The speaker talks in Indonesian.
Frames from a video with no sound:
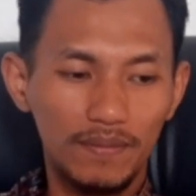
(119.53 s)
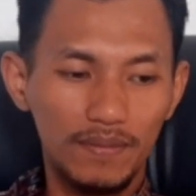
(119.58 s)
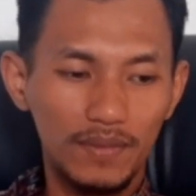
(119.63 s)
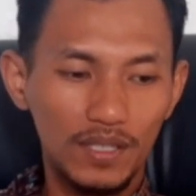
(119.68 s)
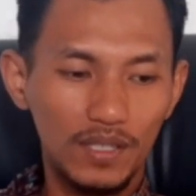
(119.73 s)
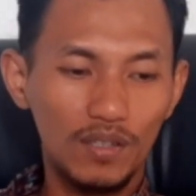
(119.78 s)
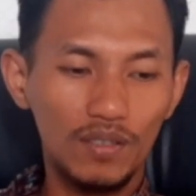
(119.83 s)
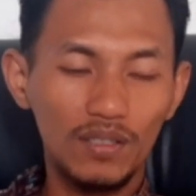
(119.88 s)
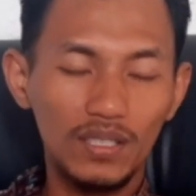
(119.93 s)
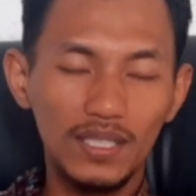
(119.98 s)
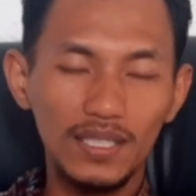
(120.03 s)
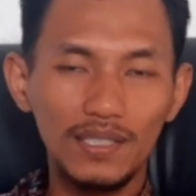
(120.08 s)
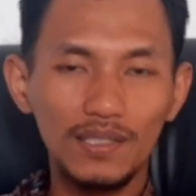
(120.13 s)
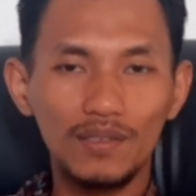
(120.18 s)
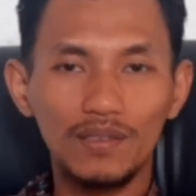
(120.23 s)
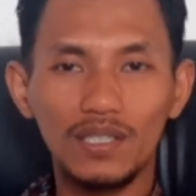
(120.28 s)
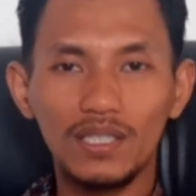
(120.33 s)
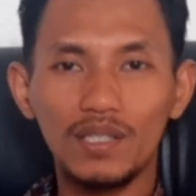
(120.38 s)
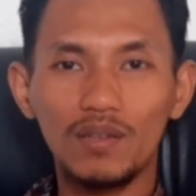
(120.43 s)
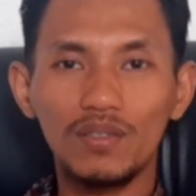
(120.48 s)

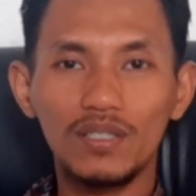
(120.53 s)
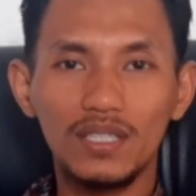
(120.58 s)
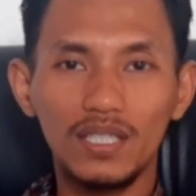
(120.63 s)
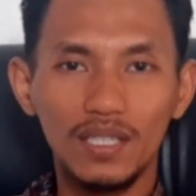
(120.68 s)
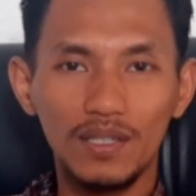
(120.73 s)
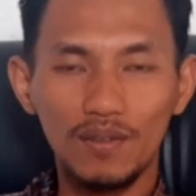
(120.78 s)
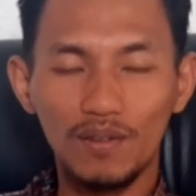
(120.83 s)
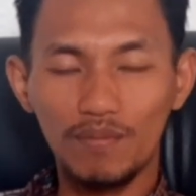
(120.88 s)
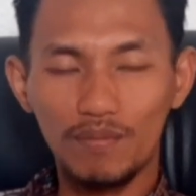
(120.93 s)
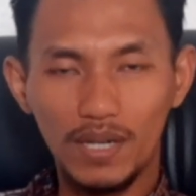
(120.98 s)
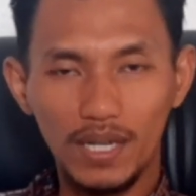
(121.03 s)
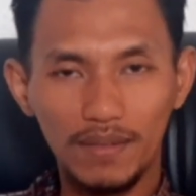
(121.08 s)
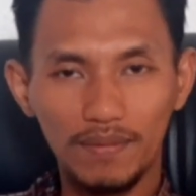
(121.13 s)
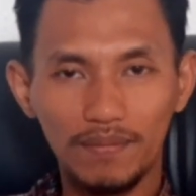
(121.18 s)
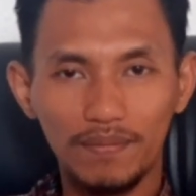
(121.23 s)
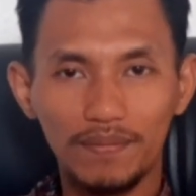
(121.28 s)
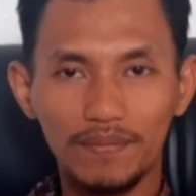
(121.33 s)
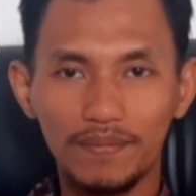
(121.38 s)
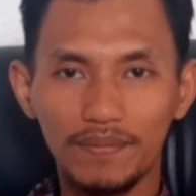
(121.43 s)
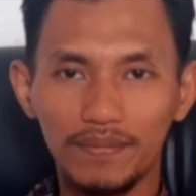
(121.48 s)
continue atau
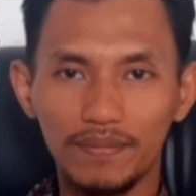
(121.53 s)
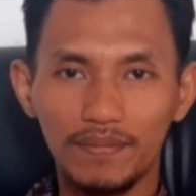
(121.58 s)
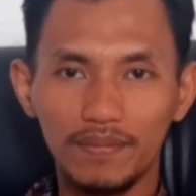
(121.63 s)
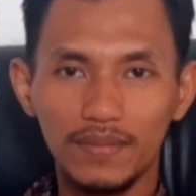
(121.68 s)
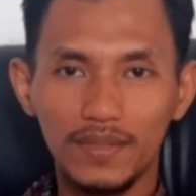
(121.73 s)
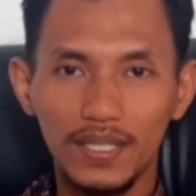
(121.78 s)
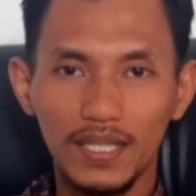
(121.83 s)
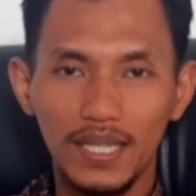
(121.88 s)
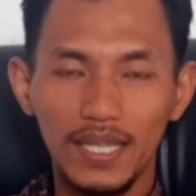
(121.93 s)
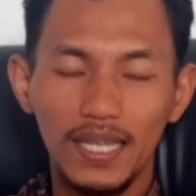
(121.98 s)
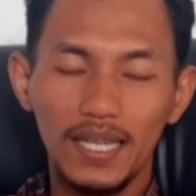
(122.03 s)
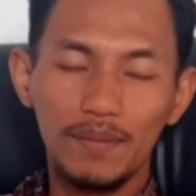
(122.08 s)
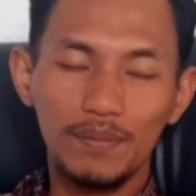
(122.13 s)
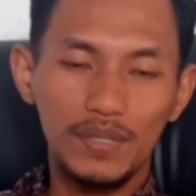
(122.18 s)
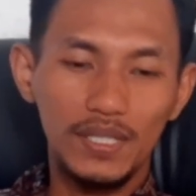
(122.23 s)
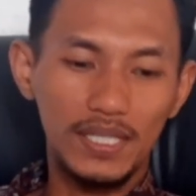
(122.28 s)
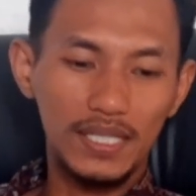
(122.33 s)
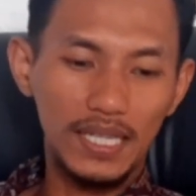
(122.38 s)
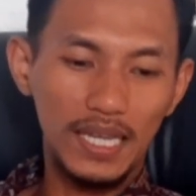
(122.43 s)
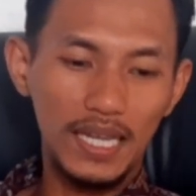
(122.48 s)
istiqomah
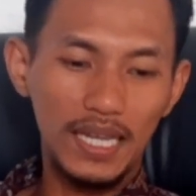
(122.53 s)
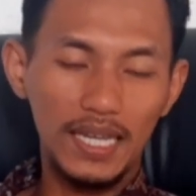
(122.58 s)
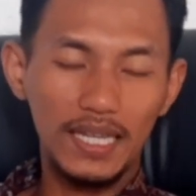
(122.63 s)
bisa